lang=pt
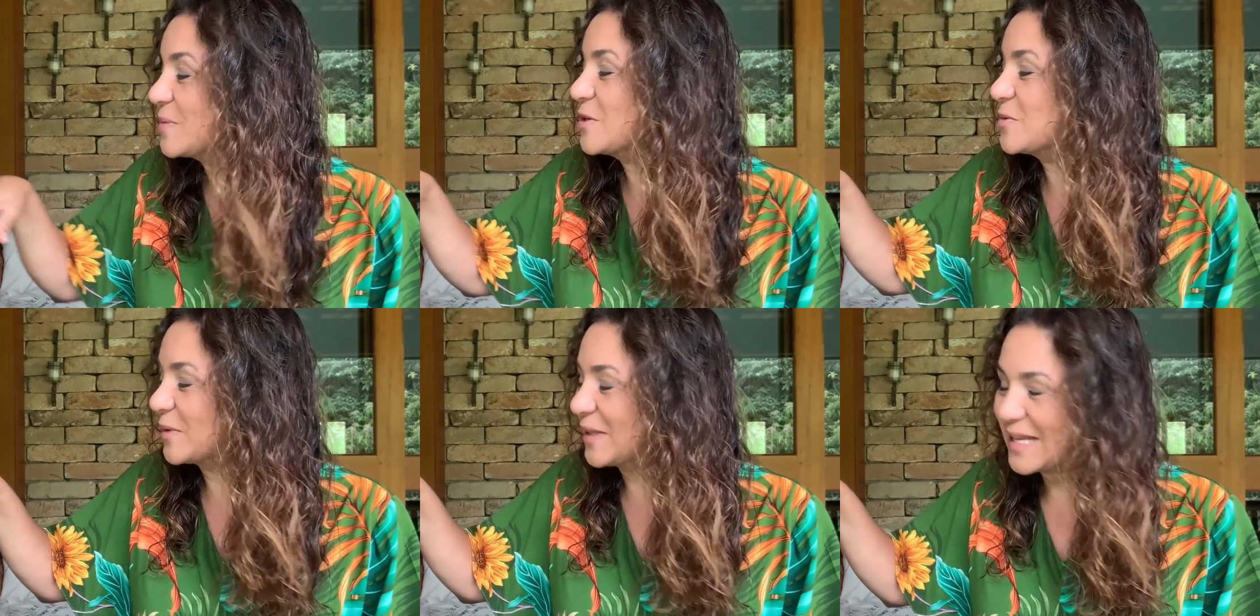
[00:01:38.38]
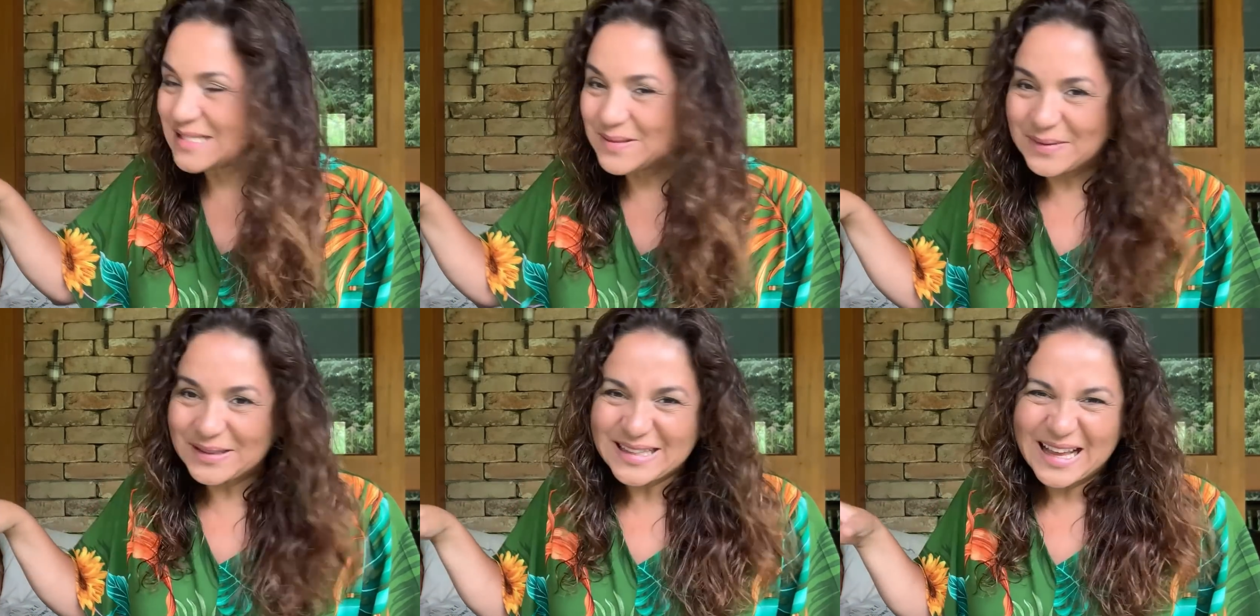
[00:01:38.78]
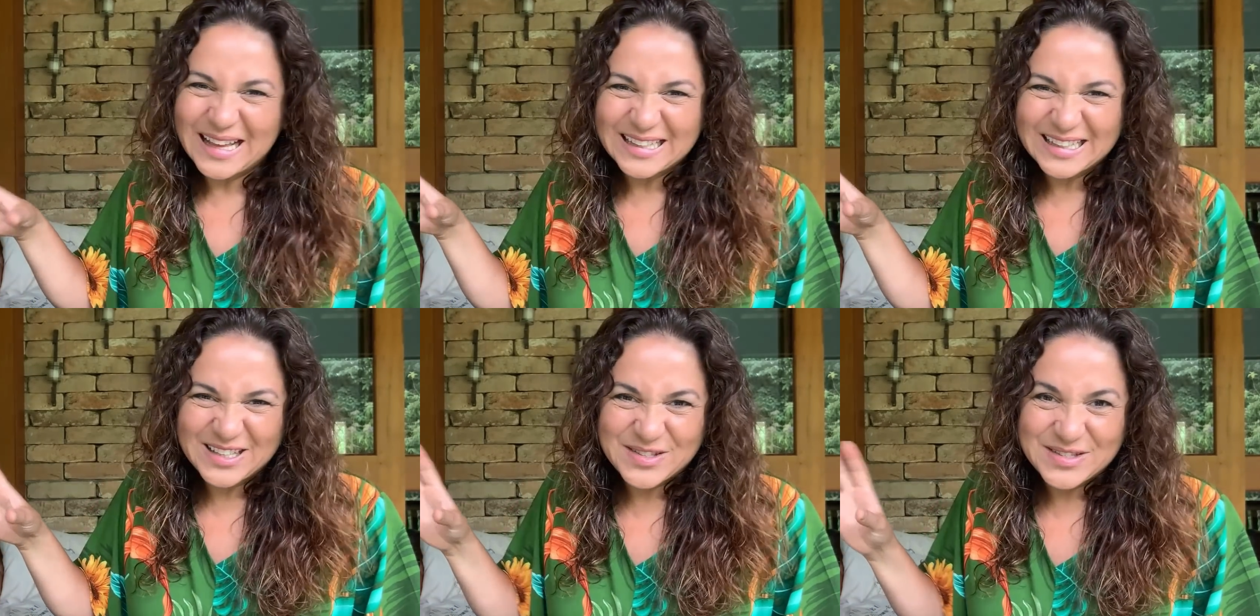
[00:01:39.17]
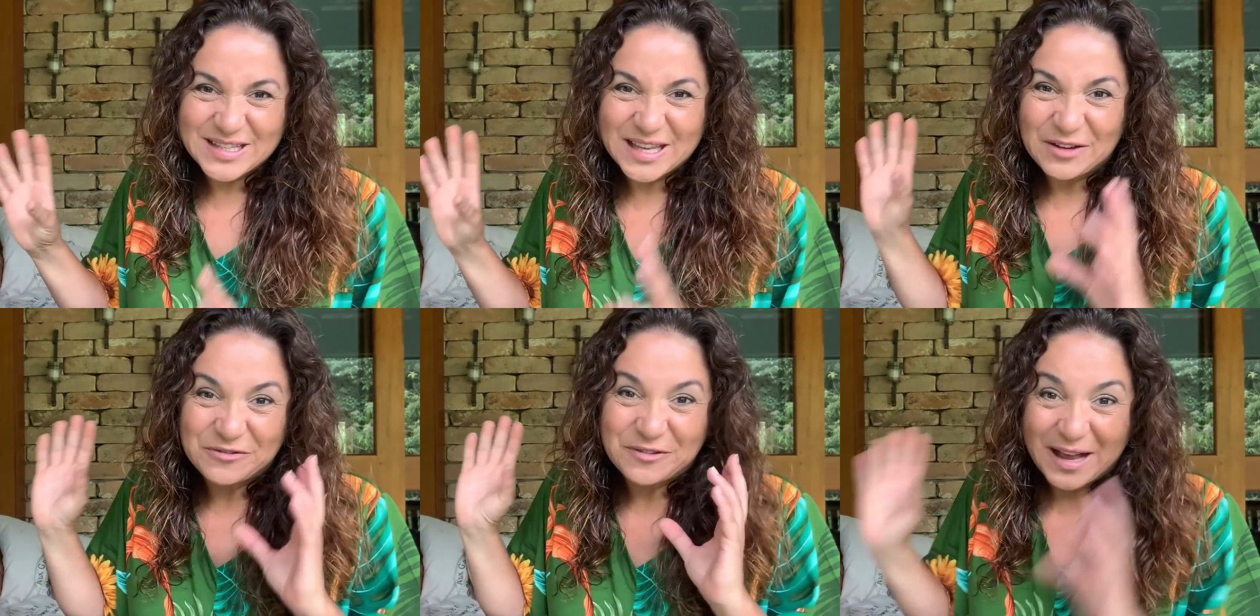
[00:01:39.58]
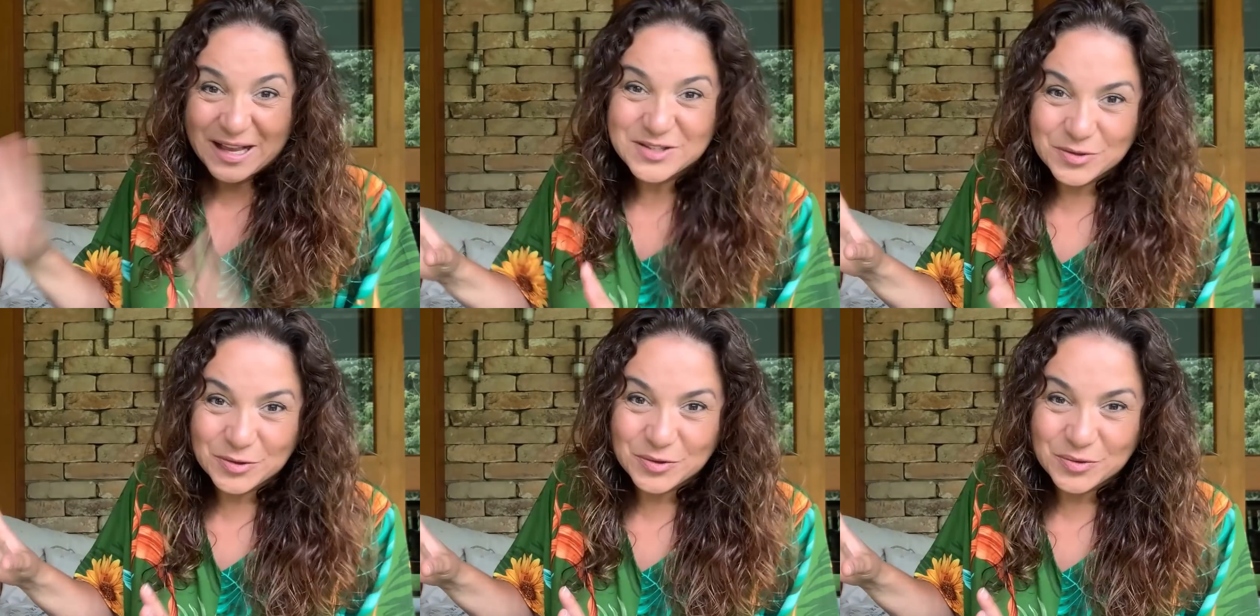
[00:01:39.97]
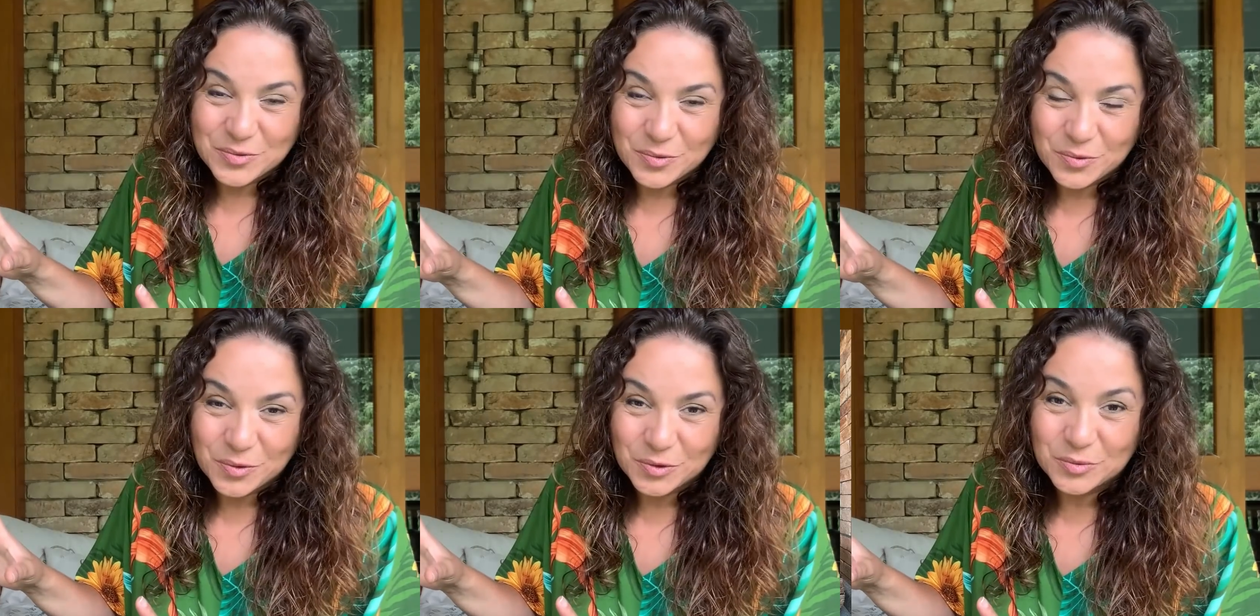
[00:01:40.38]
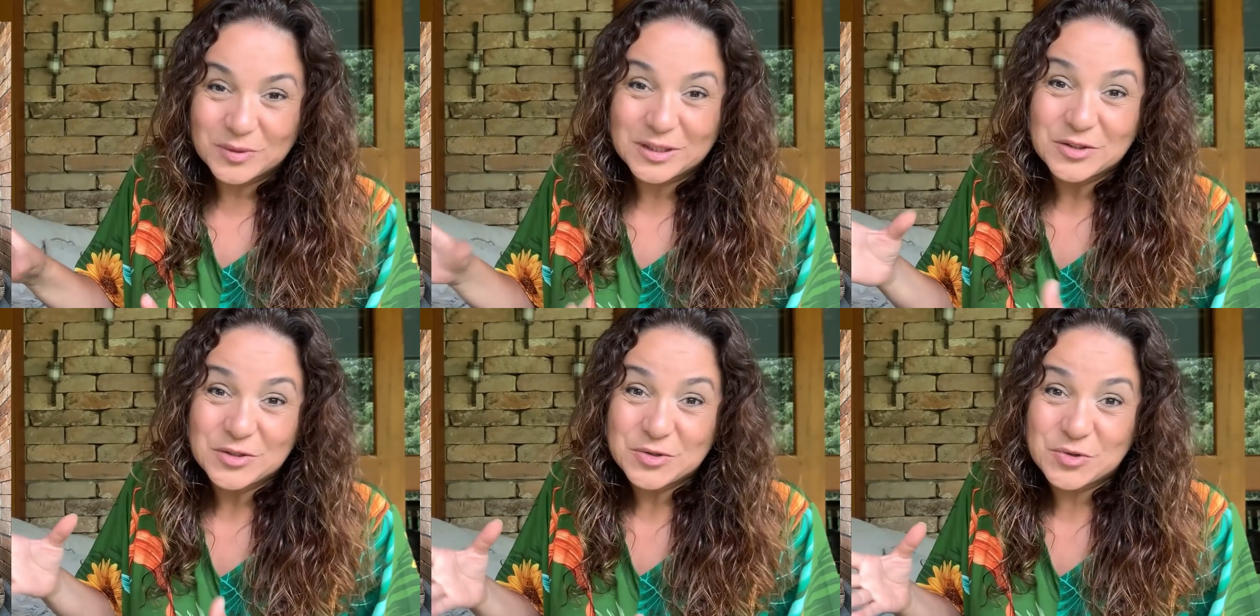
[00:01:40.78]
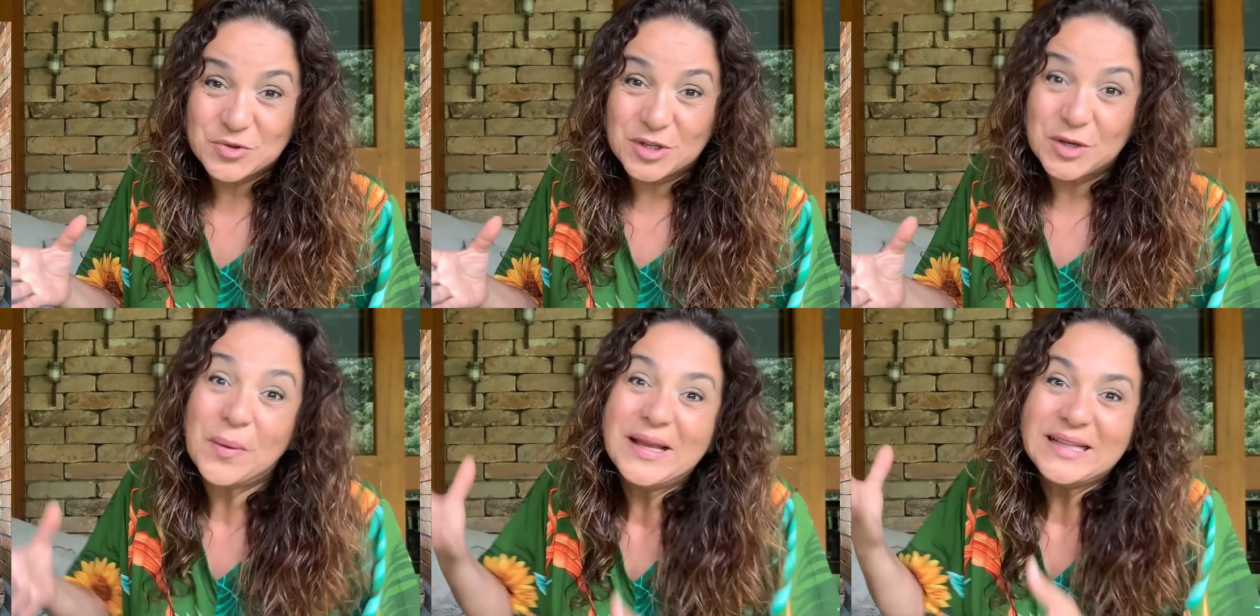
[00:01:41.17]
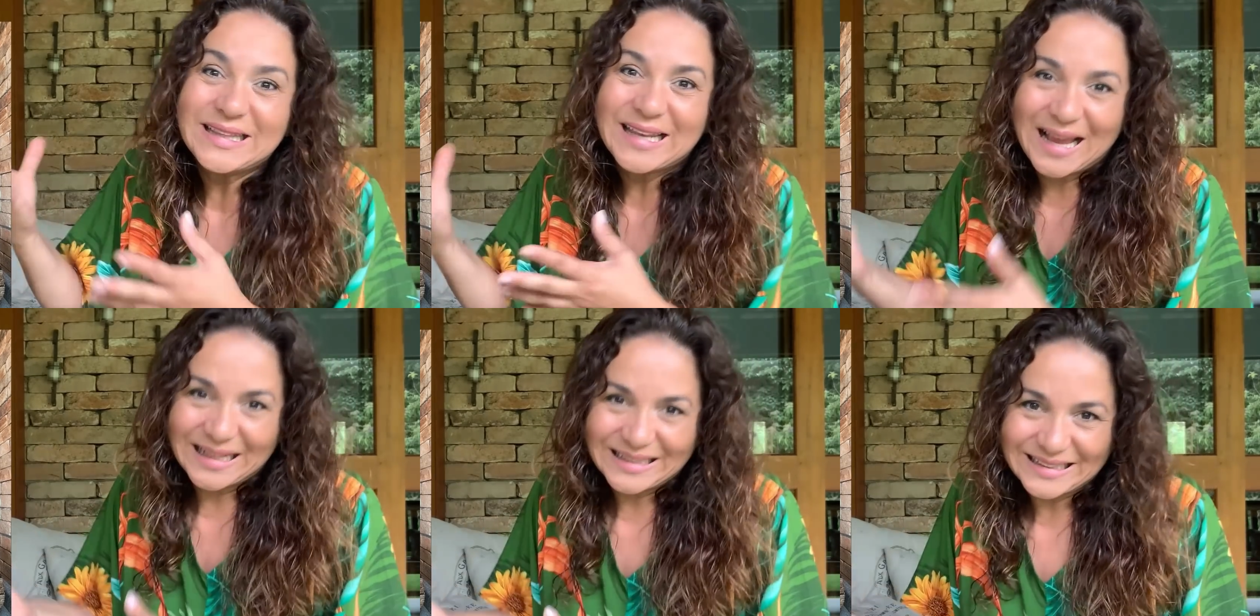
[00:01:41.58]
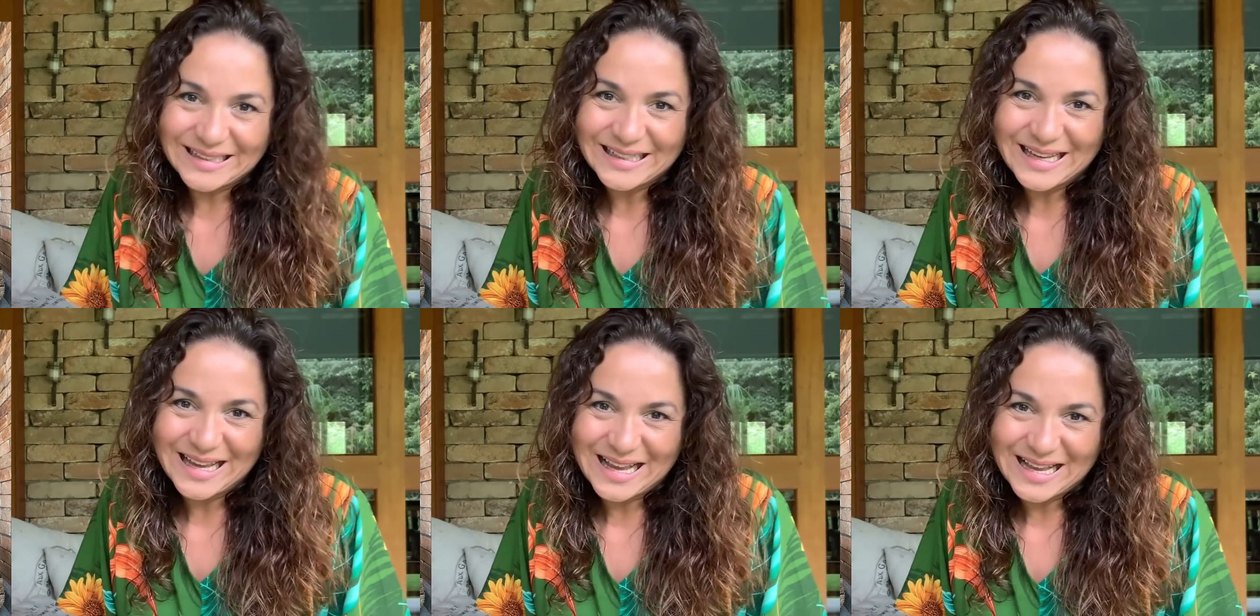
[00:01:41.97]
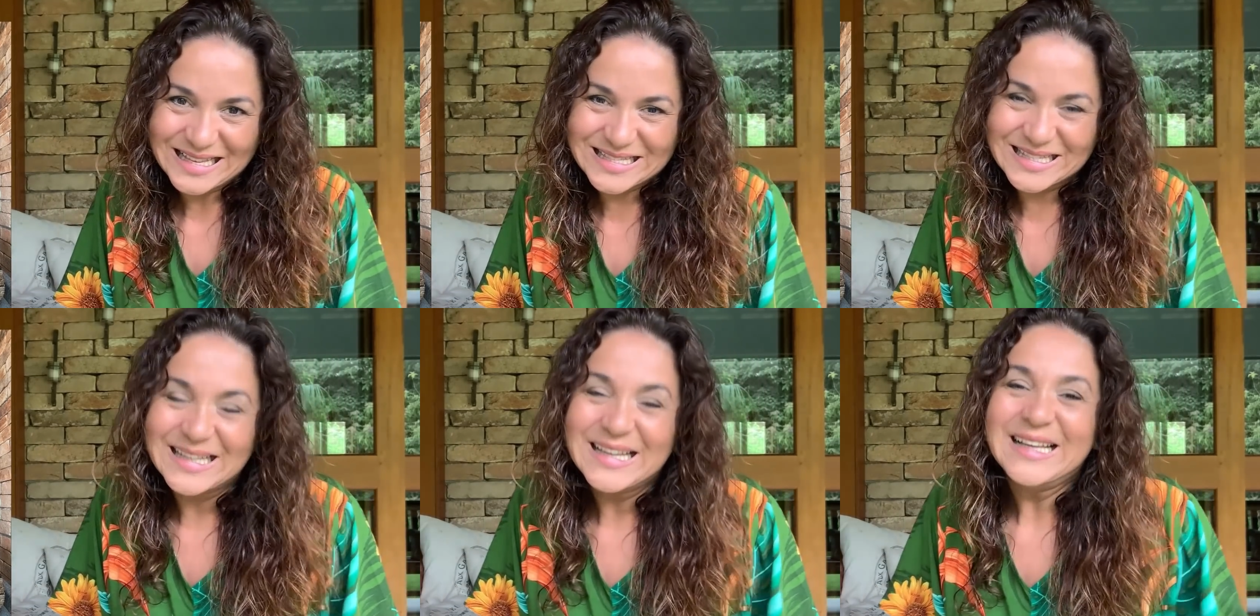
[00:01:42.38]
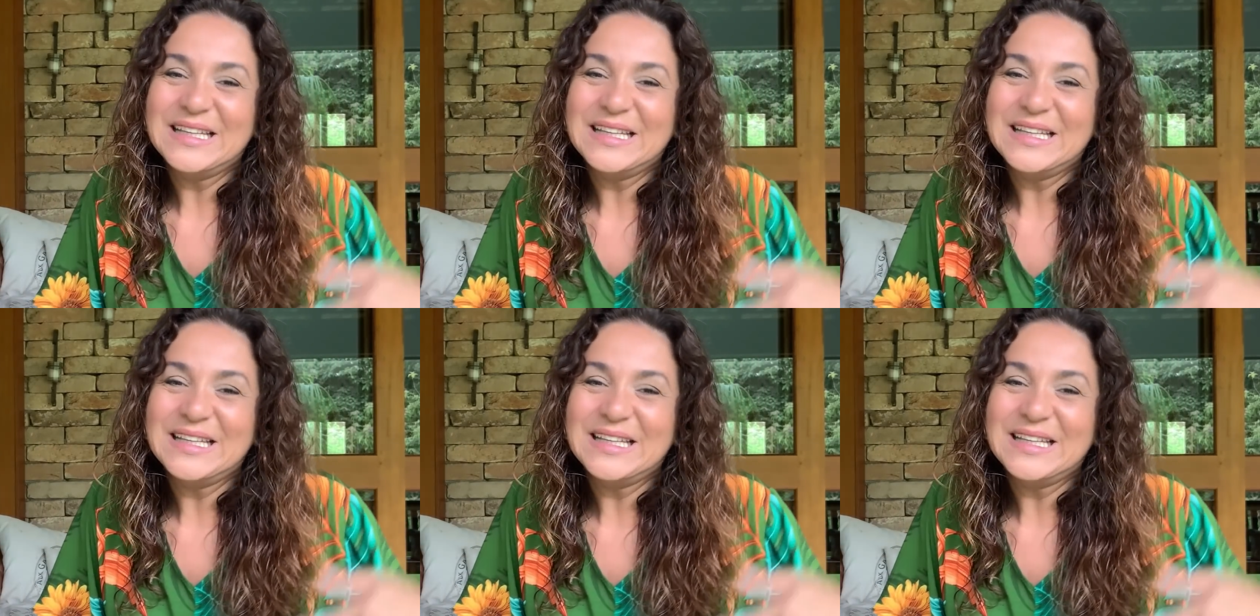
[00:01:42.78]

por ter essa mandala que dizem que afasta o olho gordo, muita gente sugeriu a entrada da casa.